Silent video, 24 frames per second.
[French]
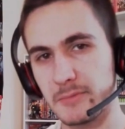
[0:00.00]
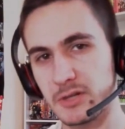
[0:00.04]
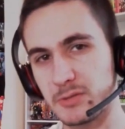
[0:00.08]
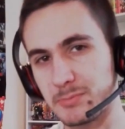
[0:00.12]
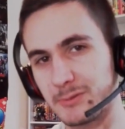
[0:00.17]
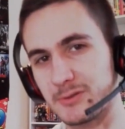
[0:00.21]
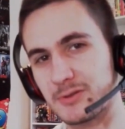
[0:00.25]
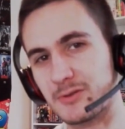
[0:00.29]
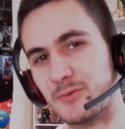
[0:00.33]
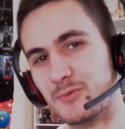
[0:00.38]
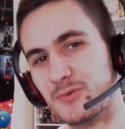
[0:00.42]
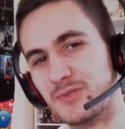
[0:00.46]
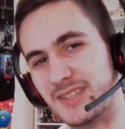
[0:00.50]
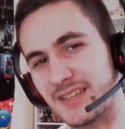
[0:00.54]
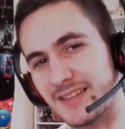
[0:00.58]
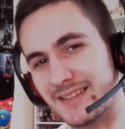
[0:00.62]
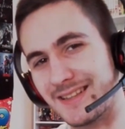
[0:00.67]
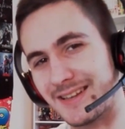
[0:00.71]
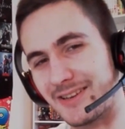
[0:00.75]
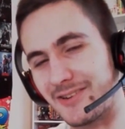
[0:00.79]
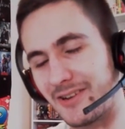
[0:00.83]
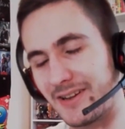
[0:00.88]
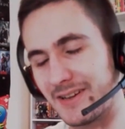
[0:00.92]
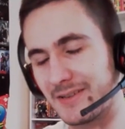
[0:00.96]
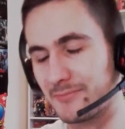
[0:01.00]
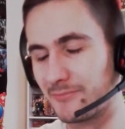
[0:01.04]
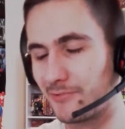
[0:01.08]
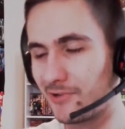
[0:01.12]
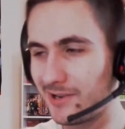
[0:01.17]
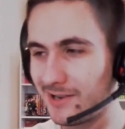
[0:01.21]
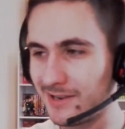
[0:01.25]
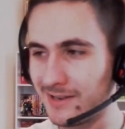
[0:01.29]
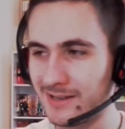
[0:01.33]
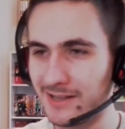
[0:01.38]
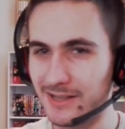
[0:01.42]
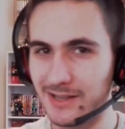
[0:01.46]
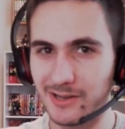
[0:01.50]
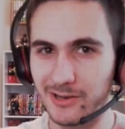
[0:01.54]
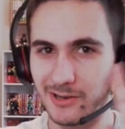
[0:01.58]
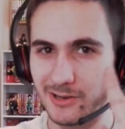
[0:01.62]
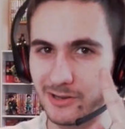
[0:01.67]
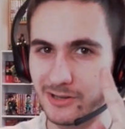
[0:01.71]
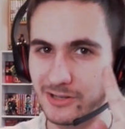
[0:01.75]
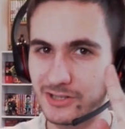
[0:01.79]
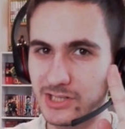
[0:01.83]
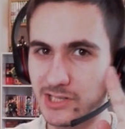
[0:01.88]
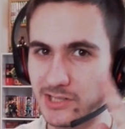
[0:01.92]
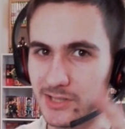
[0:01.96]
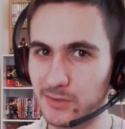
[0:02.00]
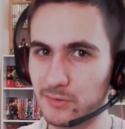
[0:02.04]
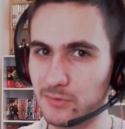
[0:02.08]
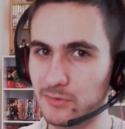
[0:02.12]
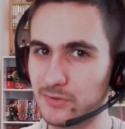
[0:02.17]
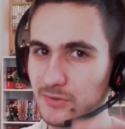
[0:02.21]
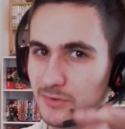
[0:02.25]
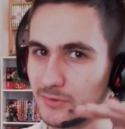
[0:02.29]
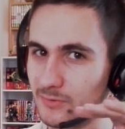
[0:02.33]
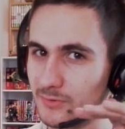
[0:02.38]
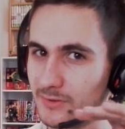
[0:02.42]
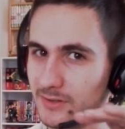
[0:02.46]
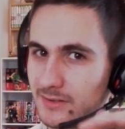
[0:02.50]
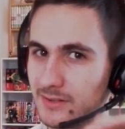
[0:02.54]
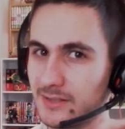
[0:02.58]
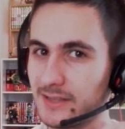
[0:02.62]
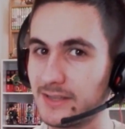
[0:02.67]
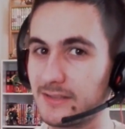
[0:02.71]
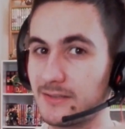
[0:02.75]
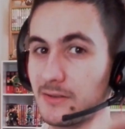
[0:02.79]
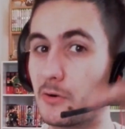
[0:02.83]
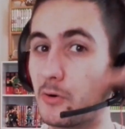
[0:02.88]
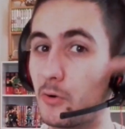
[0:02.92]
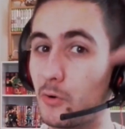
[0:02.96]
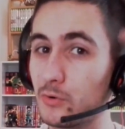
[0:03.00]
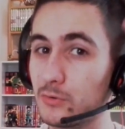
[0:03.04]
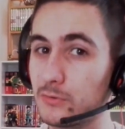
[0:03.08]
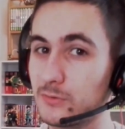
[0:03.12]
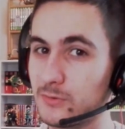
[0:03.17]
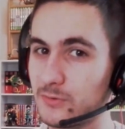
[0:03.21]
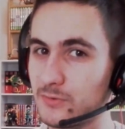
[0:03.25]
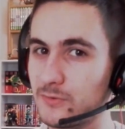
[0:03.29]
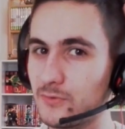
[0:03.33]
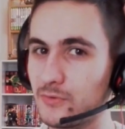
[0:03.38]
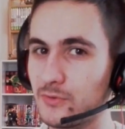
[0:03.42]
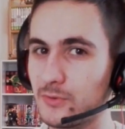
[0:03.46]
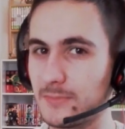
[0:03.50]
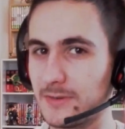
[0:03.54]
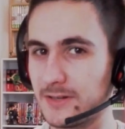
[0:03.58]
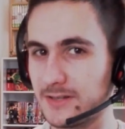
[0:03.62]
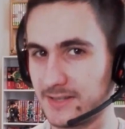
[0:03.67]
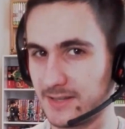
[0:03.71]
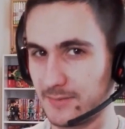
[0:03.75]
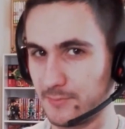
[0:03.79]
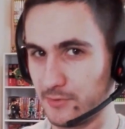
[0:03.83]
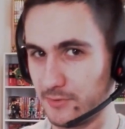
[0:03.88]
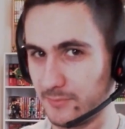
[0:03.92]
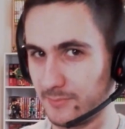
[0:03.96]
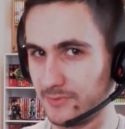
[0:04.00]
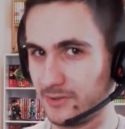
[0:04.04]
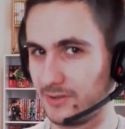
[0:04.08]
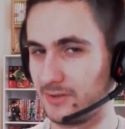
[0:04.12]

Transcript: Mais je pense que vous serez d'accord avec moi, hein. euh, GTO se doit d'être au-dessus de Belzebub.